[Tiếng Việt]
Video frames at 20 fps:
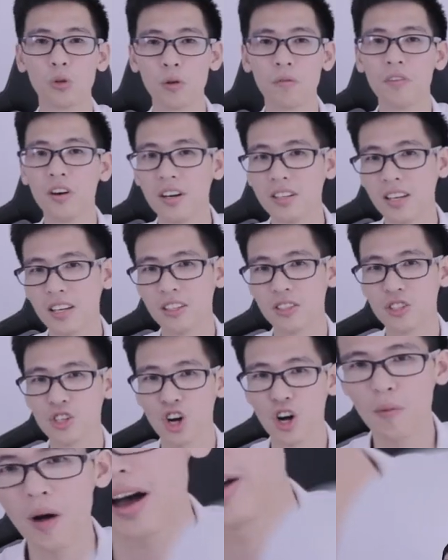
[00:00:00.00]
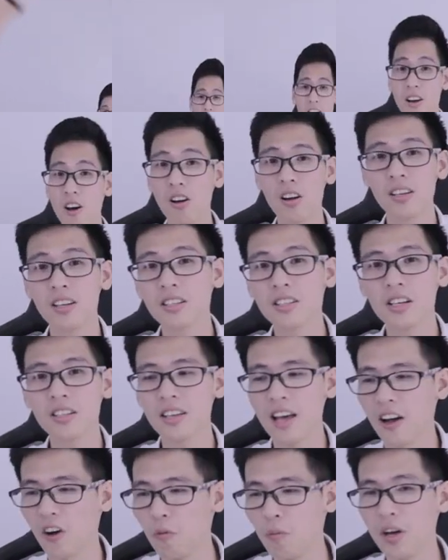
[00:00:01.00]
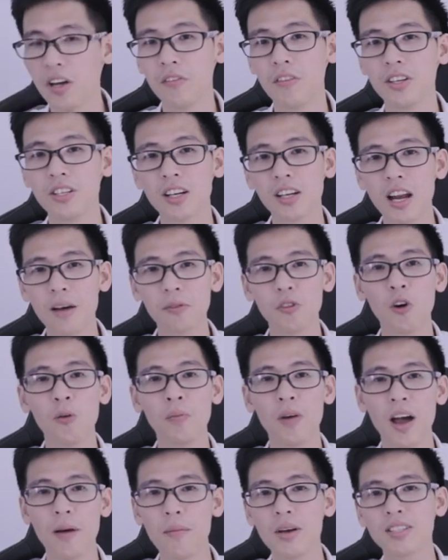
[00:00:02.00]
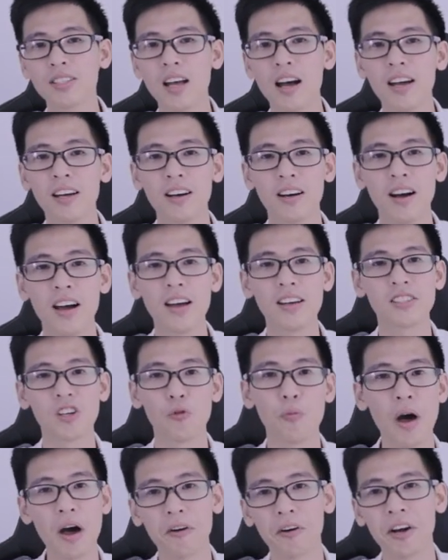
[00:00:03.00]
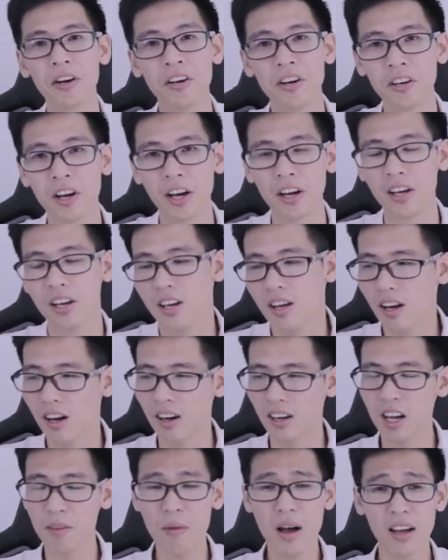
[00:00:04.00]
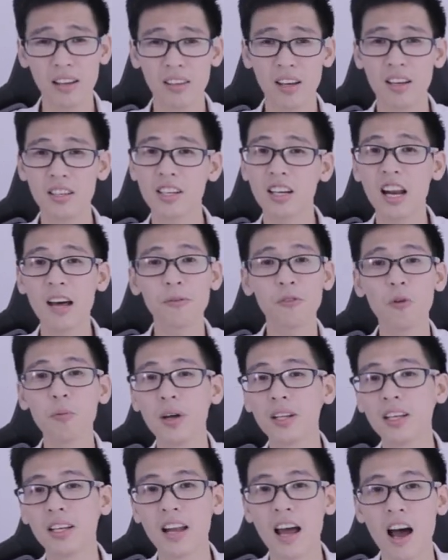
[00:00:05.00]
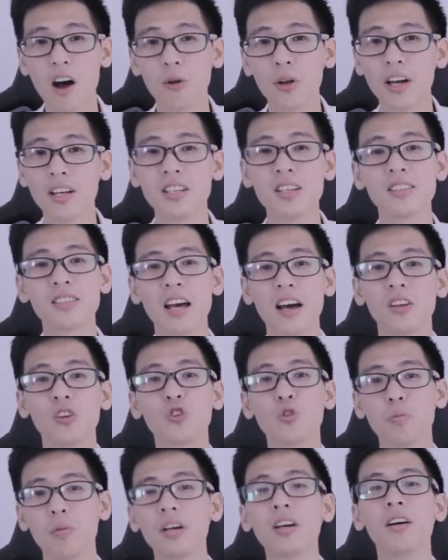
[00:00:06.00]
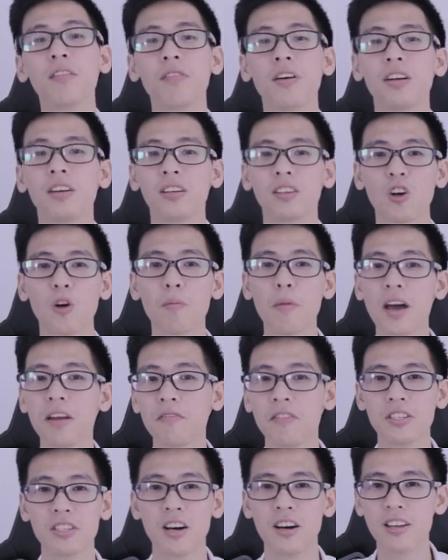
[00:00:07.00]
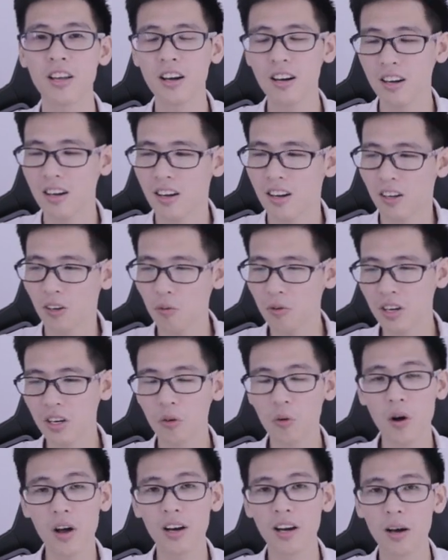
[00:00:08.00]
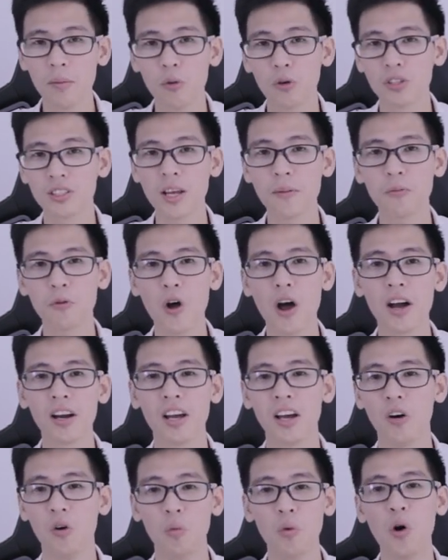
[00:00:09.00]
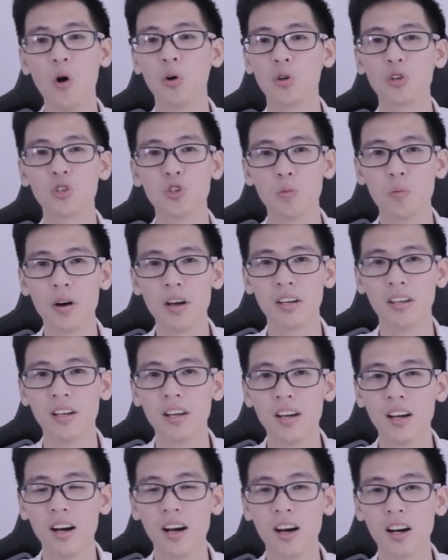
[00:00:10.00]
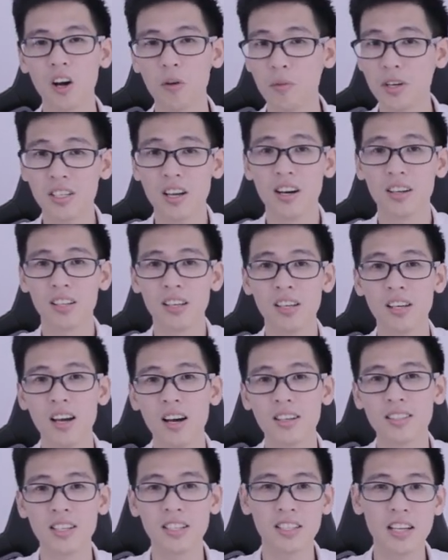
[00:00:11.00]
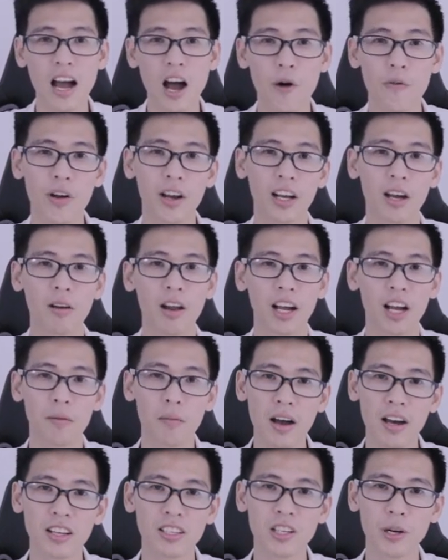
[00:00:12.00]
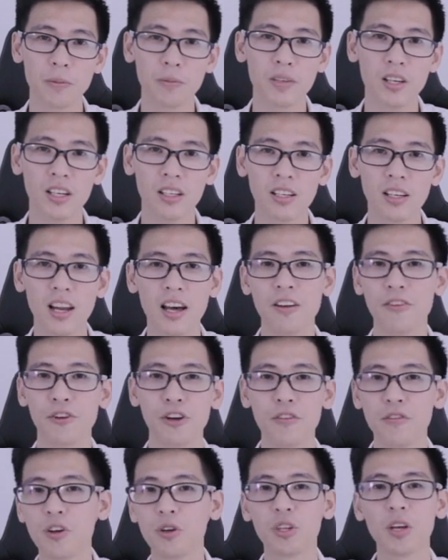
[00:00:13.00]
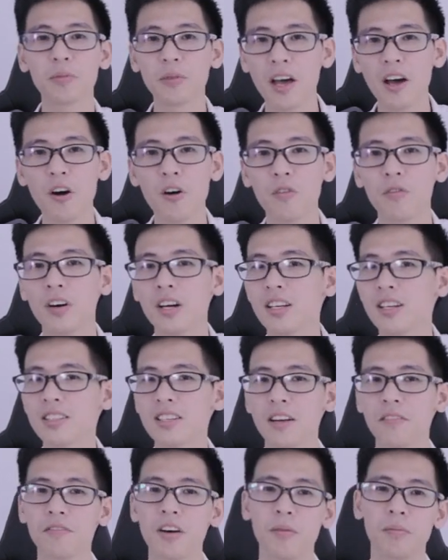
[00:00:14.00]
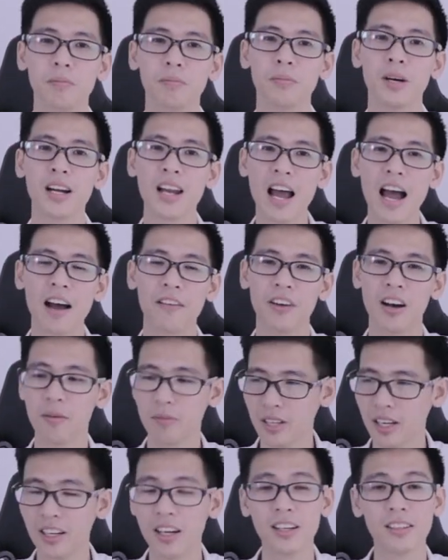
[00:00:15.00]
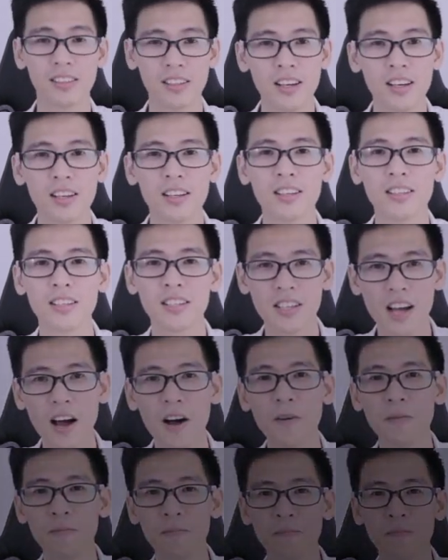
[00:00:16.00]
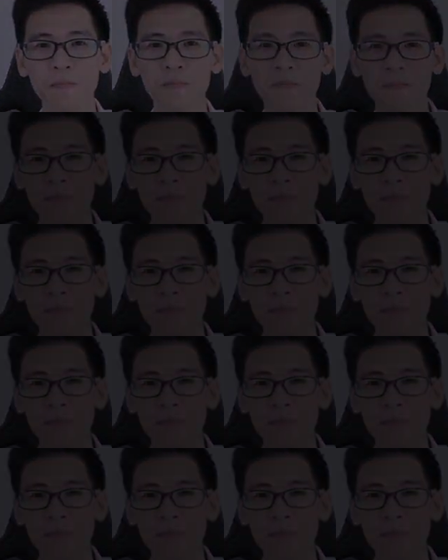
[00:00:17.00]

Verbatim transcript: tuyệt vời dành cho các bạn à, đó là những chia sẻ của mình về chiếc laptop MSI GE 63 Rider này à, các bạn thấy chiếc laptop này thế nào thì hãy chia sẻ cho chúng mình ở phần comment phía dưới nhé cũng đừng quên là một subscribe để ủng hộ cho chúng mình à, còn bây giờ thì ờ, xin chào và hẹn gặp lại các bạn trong những lần review tiếp theo với những sản phẩm mới lạ và hấp dẫn hơn xin chào